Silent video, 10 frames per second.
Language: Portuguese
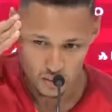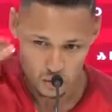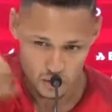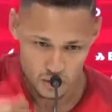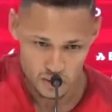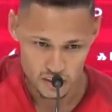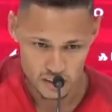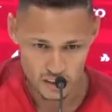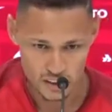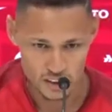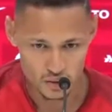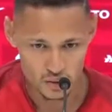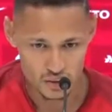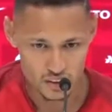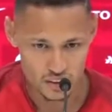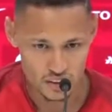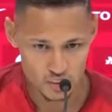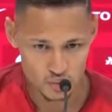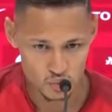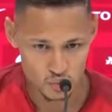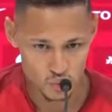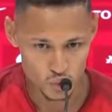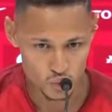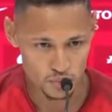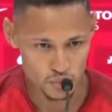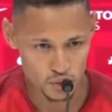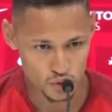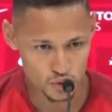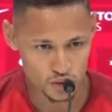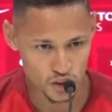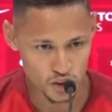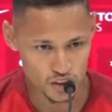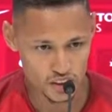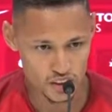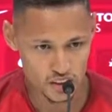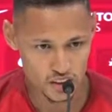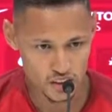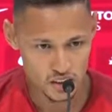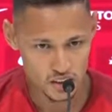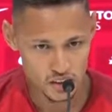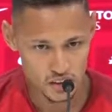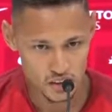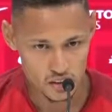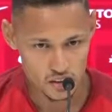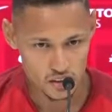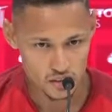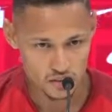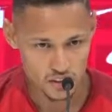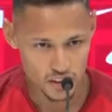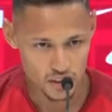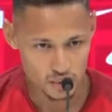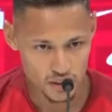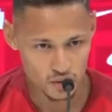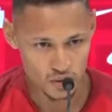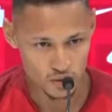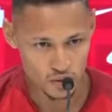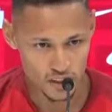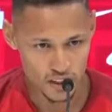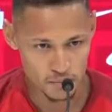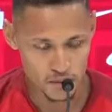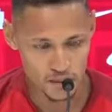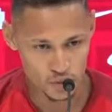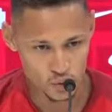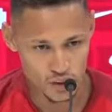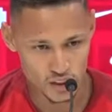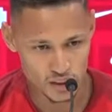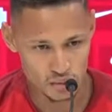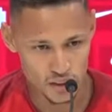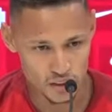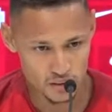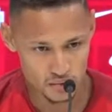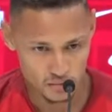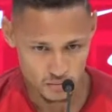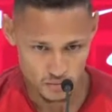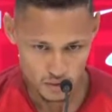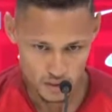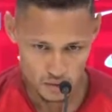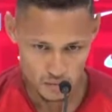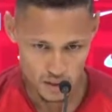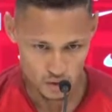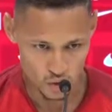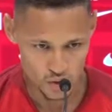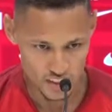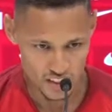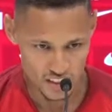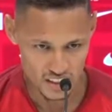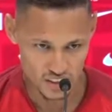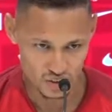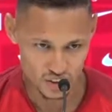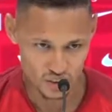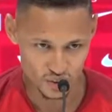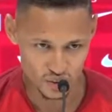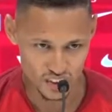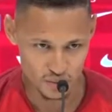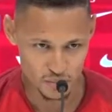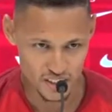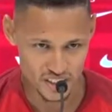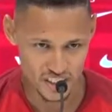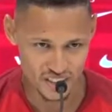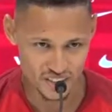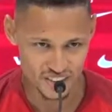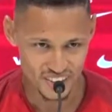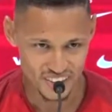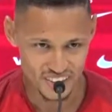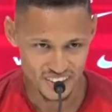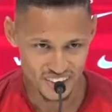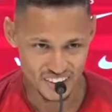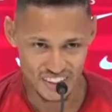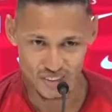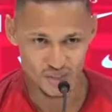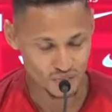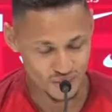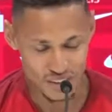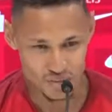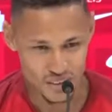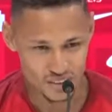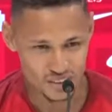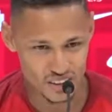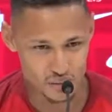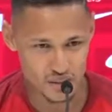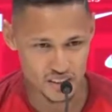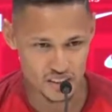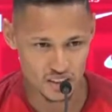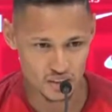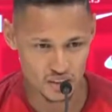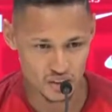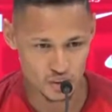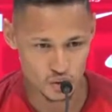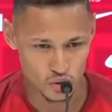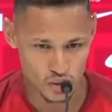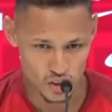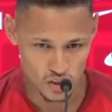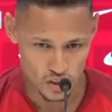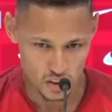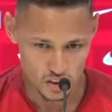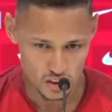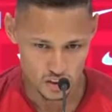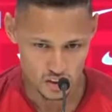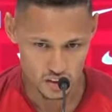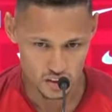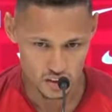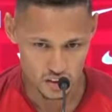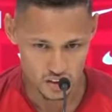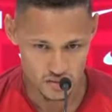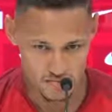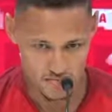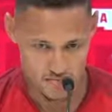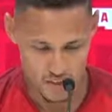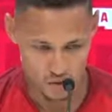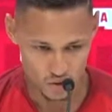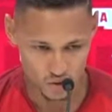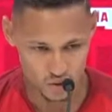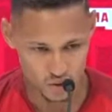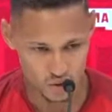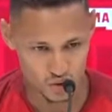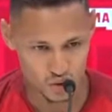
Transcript: O Inter tem elenco, o Inter tem um, um grupo muito forte e, e vim aqui para colaborar, para ajudar também a conquistar. É um título de expressão, é um, um campeonato de expressão, então acho que, que que é o sonho de todos os